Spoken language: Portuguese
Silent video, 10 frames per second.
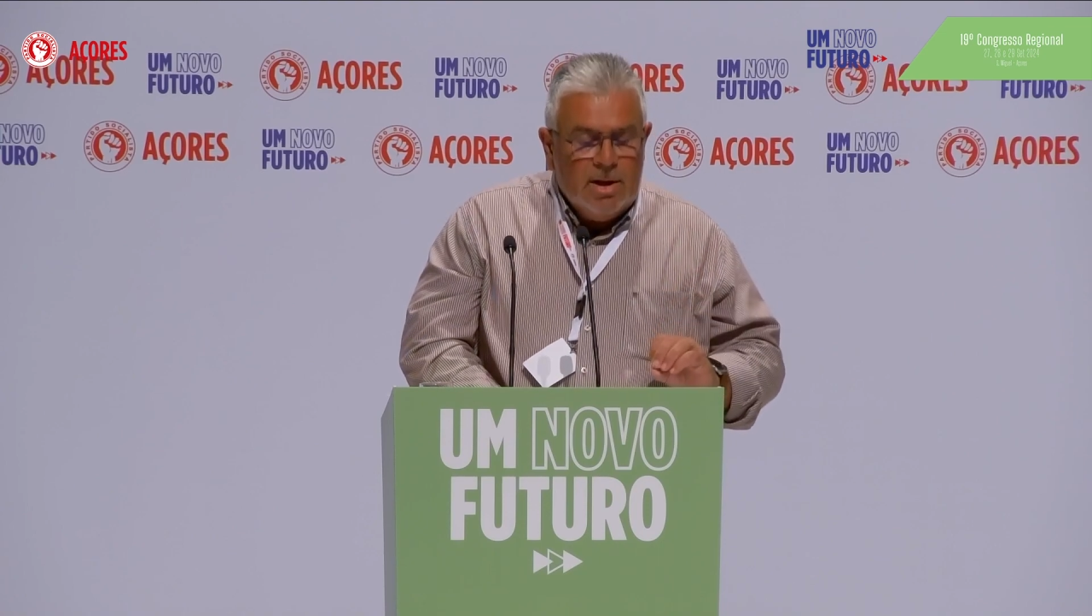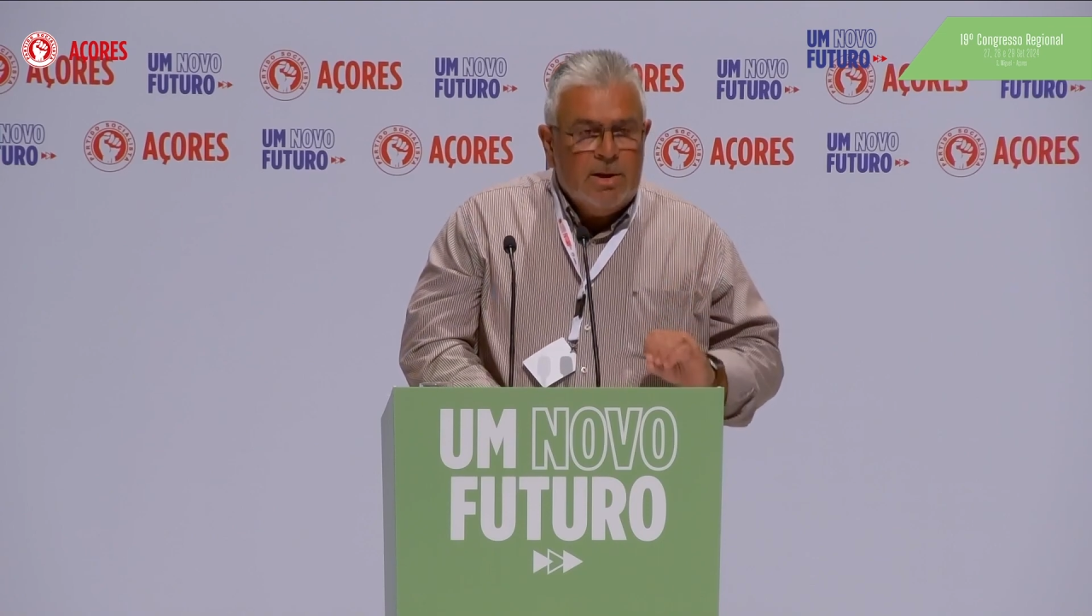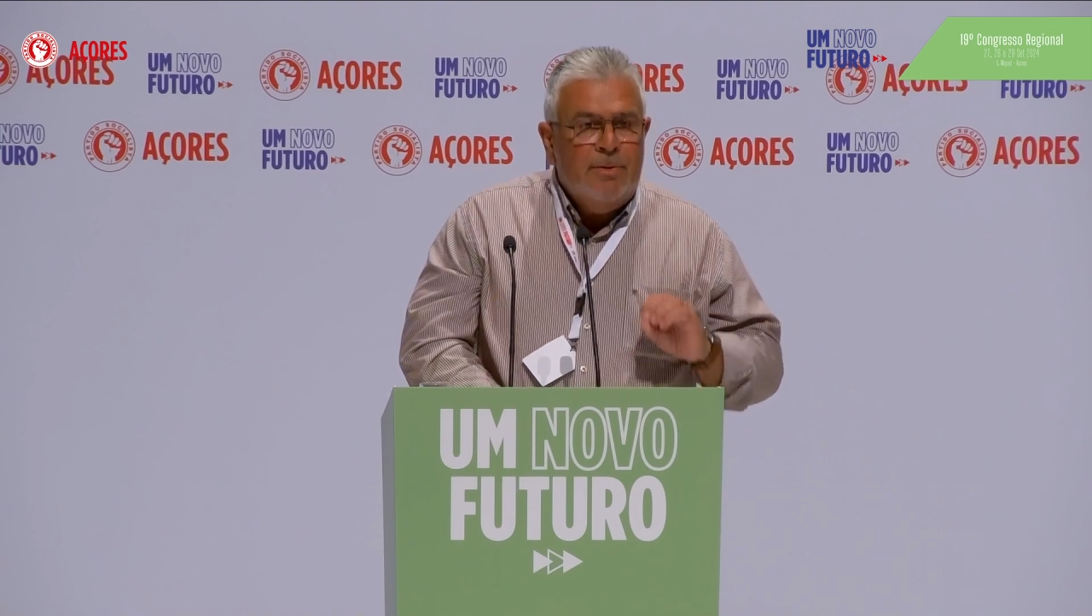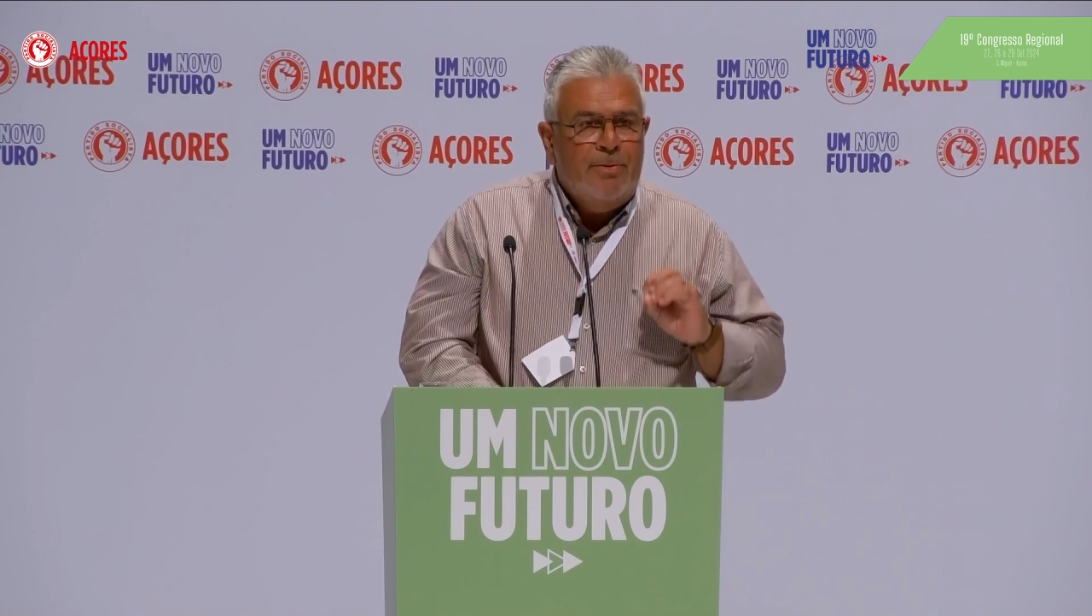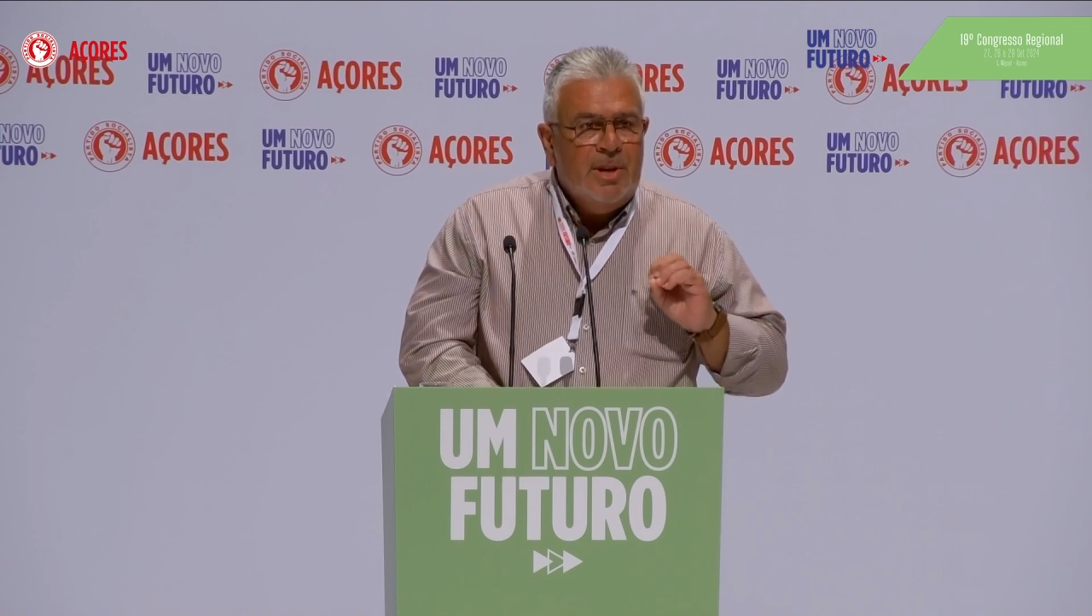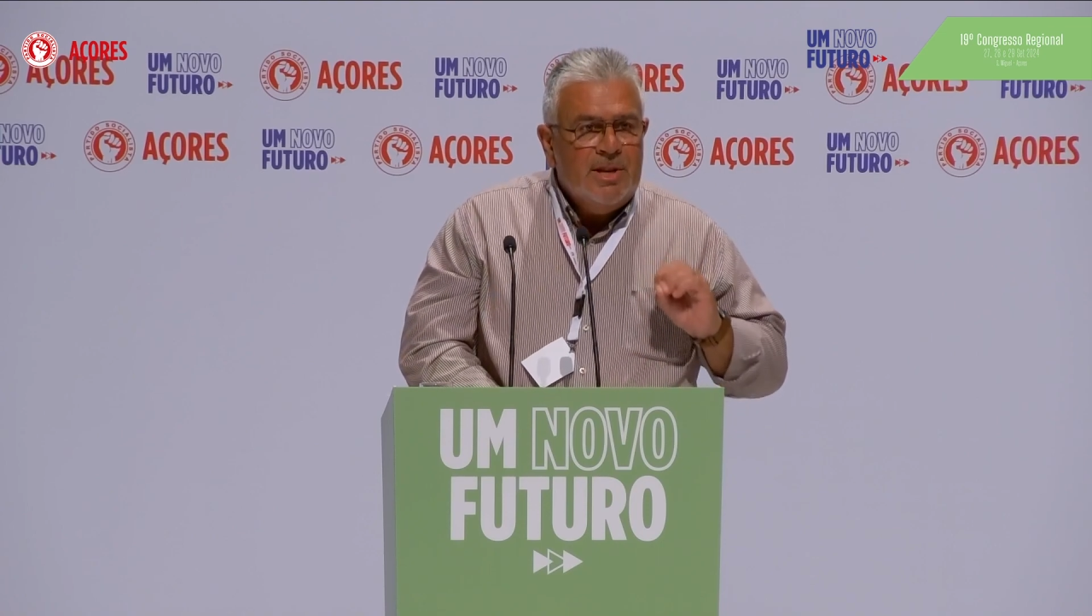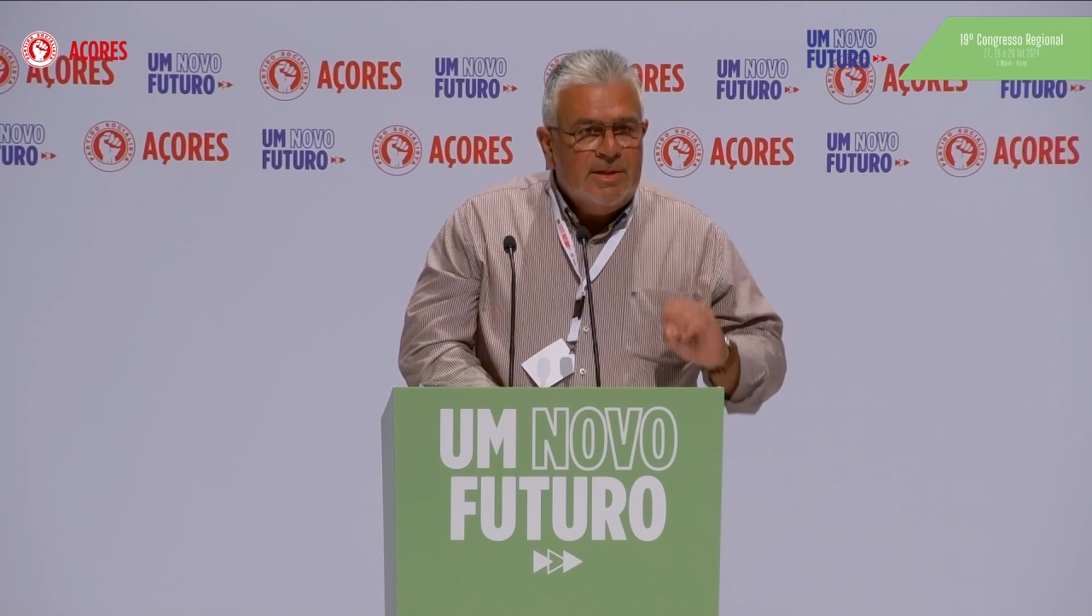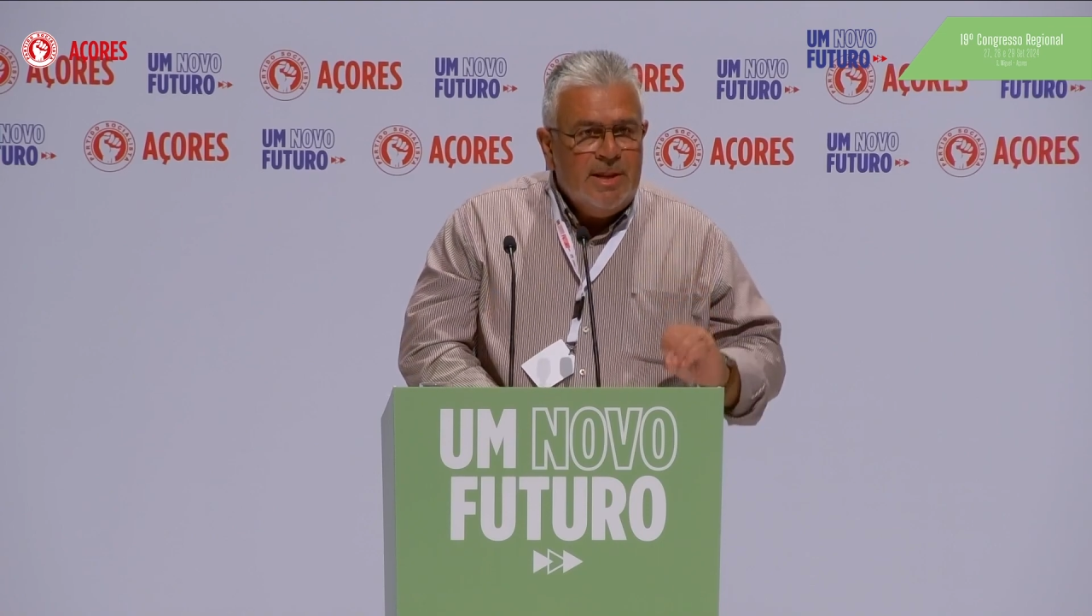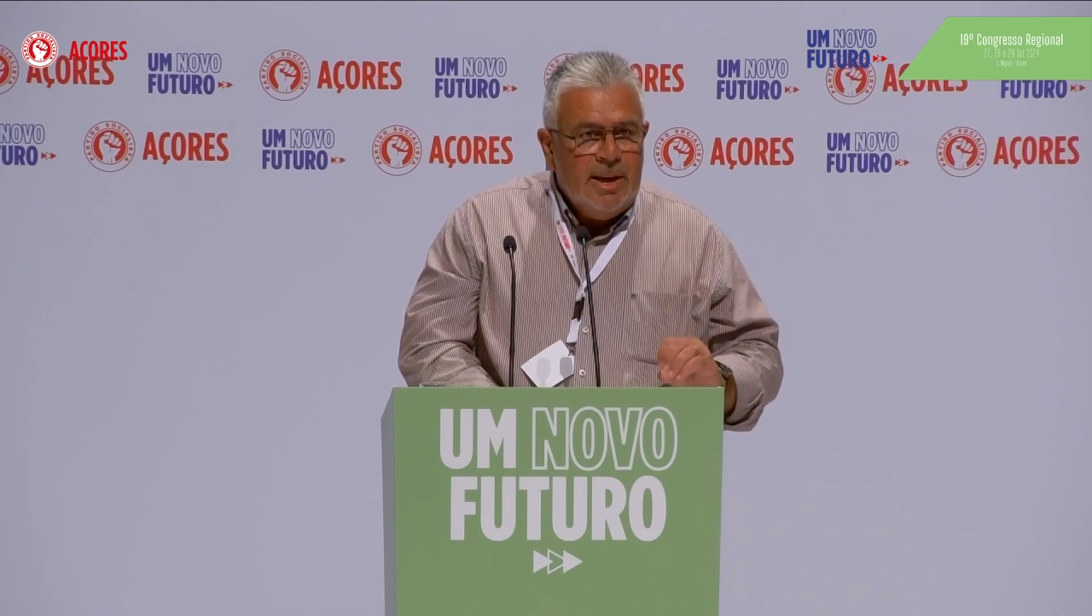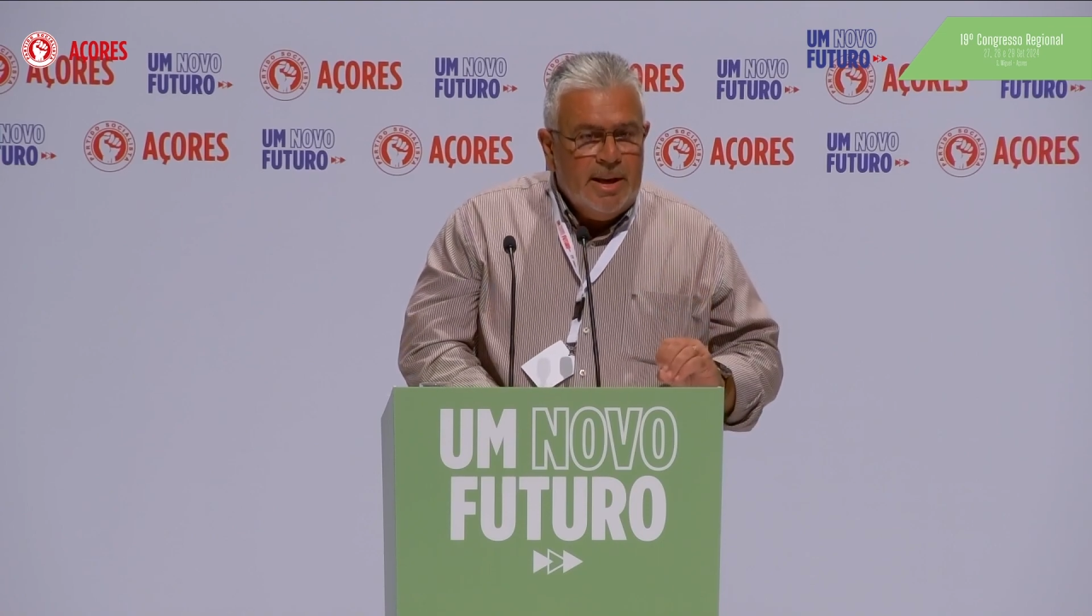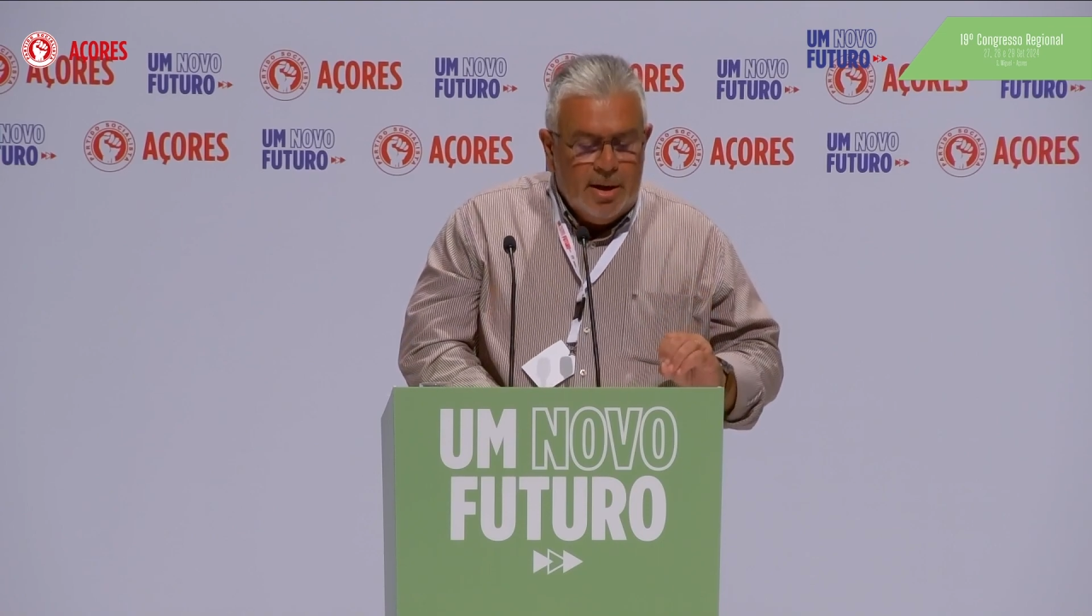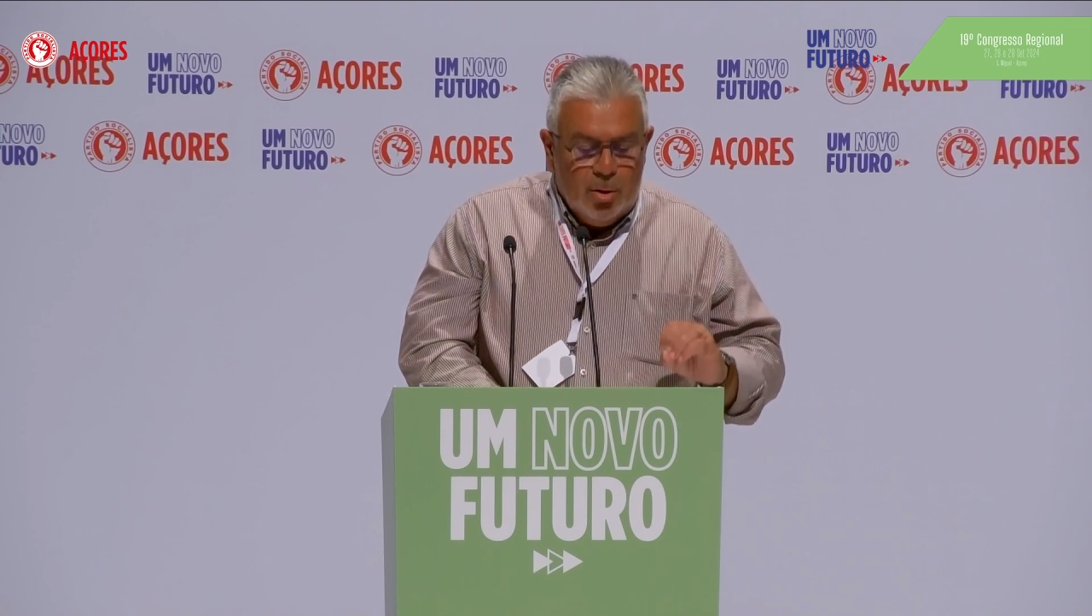que financia